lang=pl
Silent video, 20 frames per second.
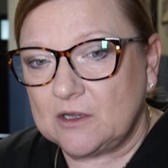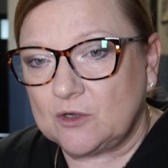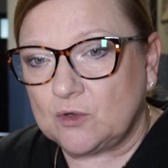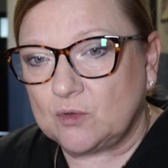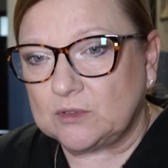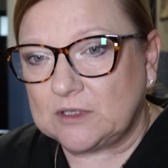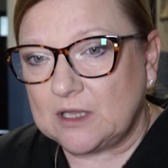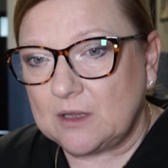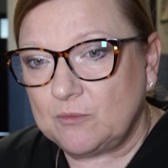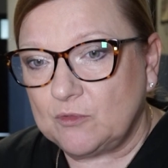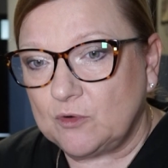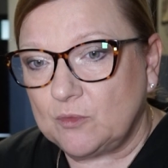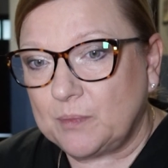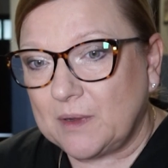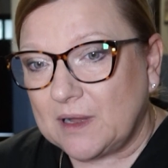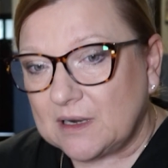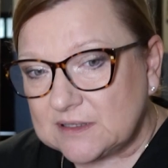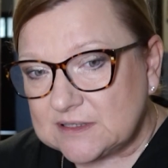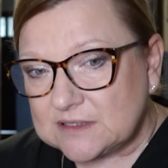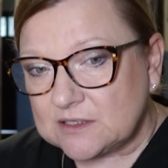ku temu
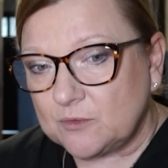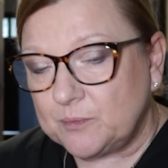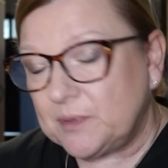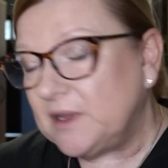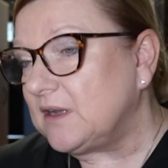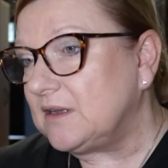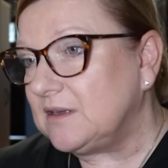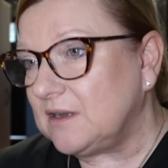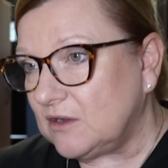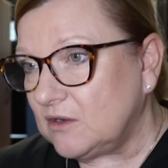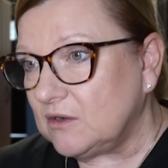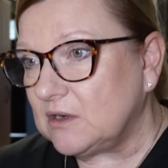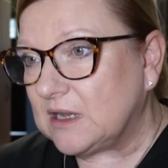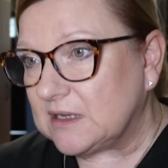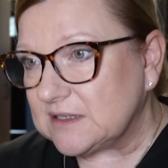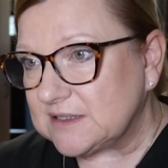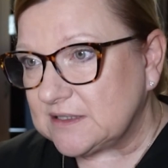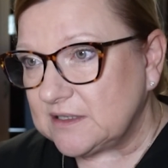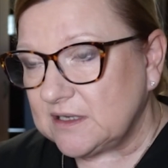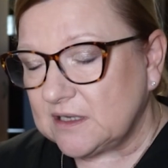bardzo piękna
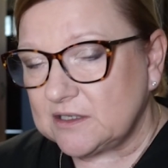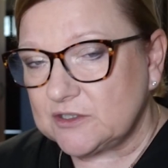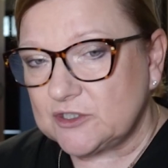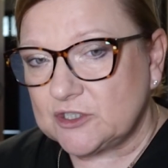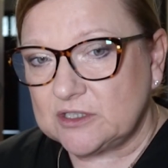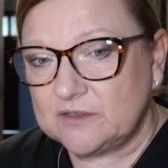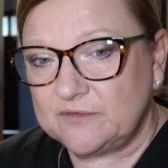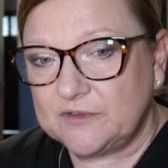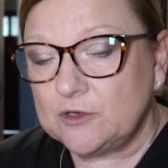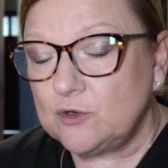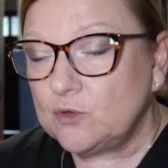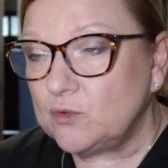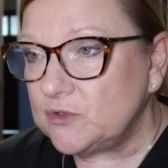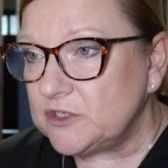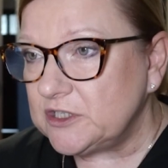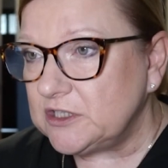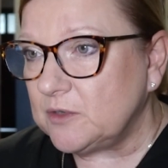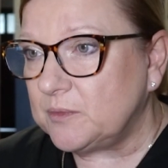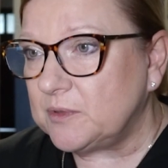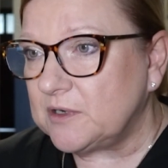okazja, że wielu
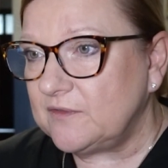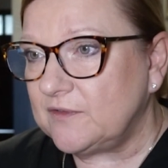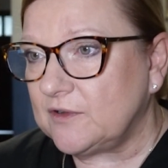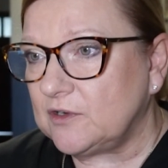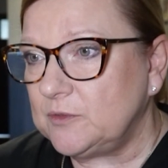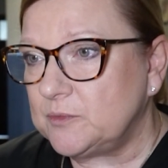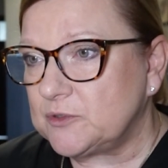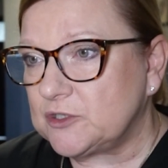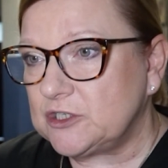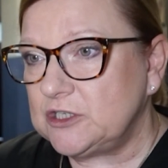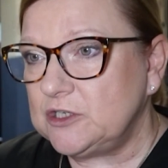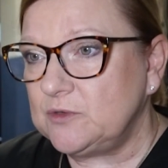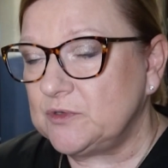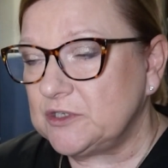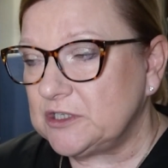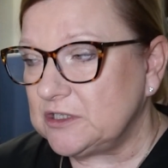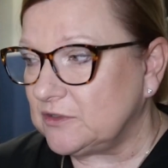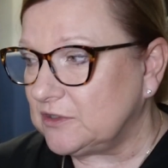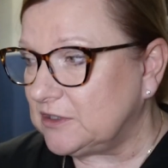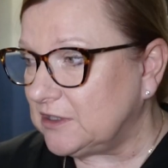ludzi dobrej woli przyczyniły
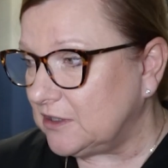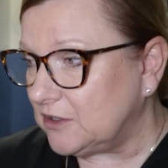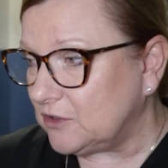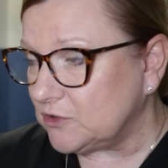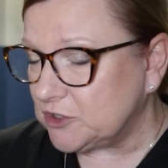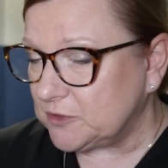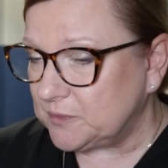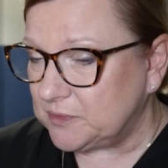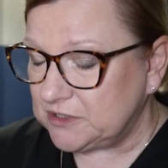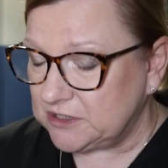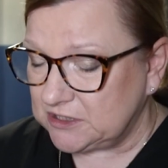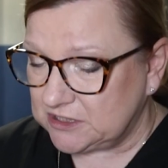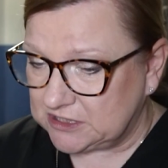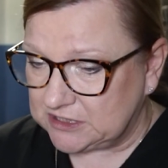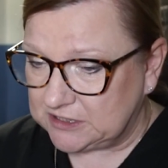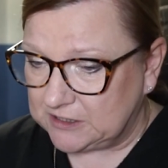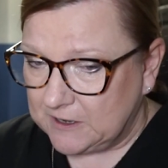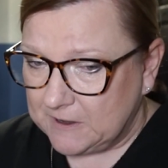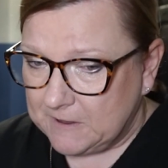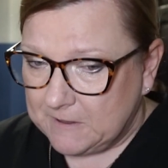się do tego, żeby
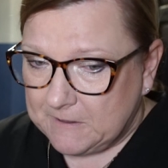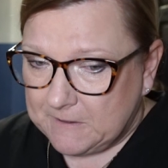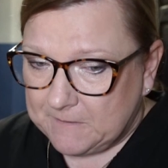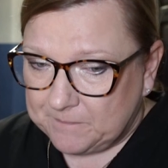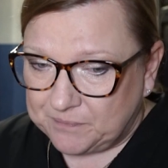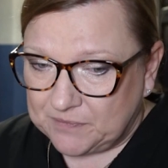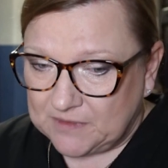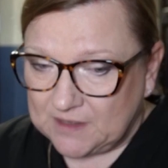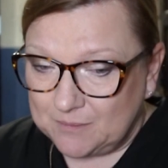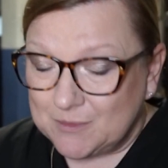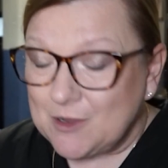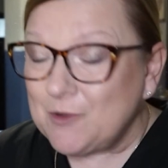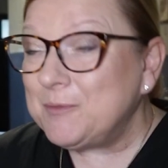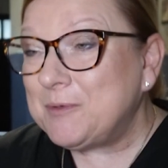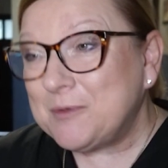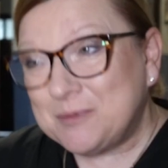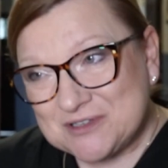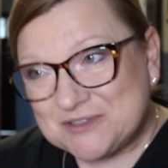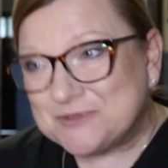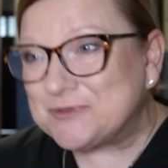dzieci miały
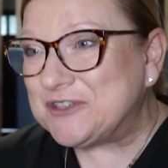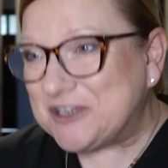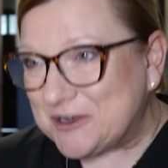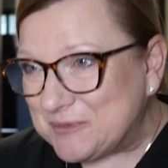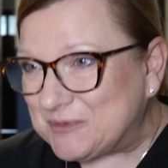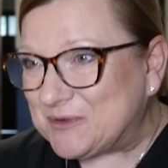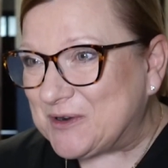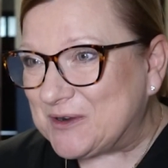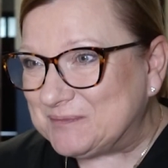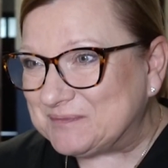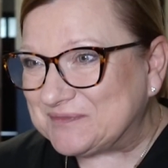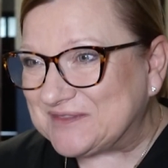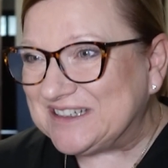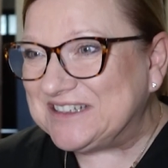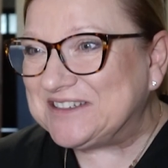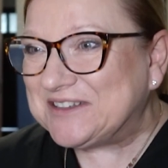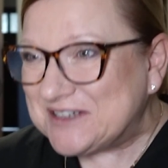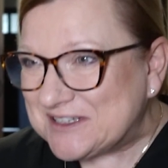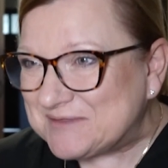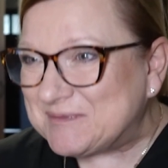po prostu ciepło.
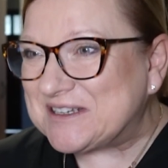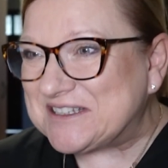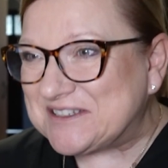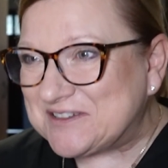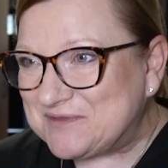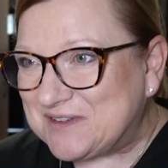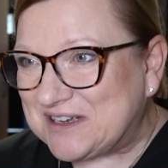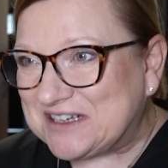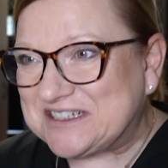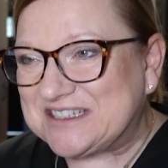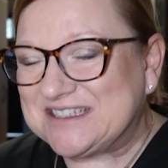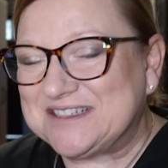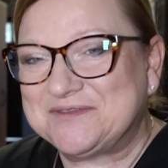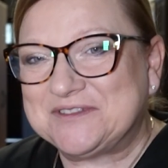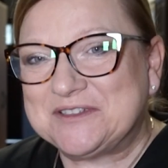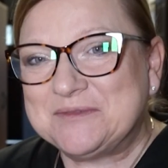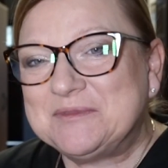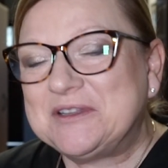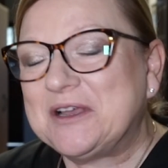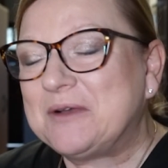I to jest bardzo ważne w
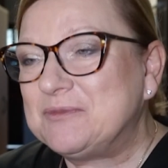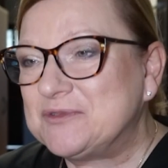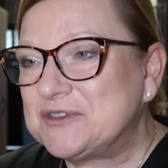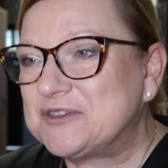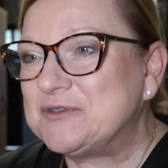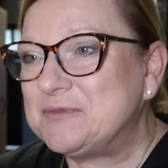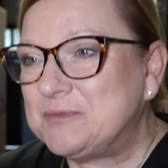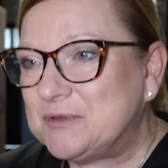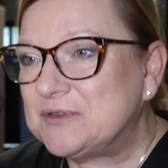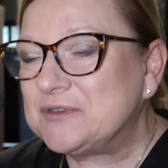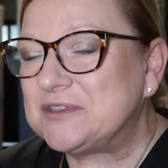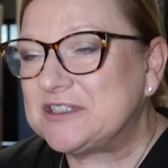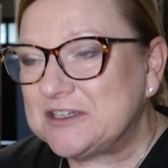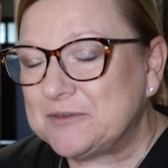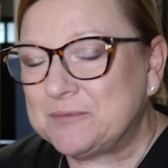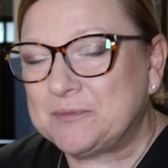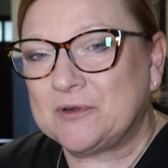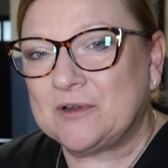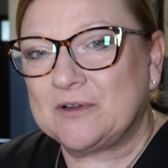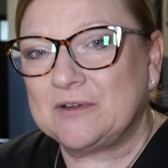tym domu, żeby było
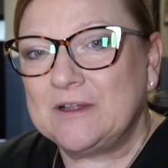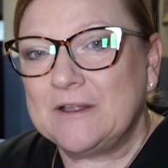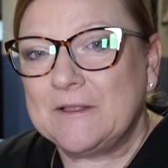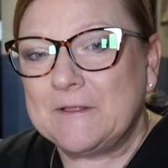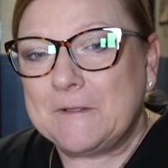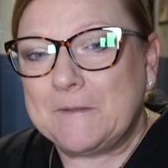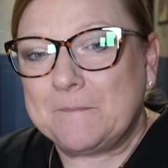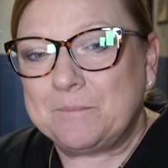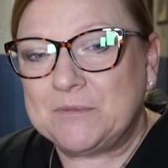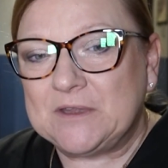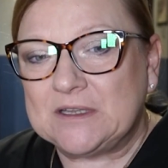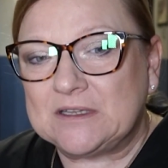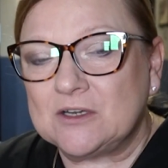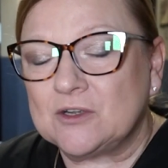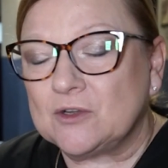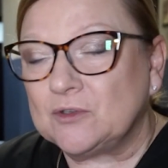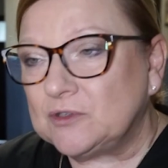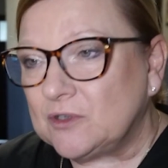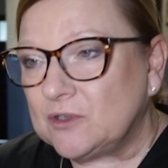ciepło. Nie tylko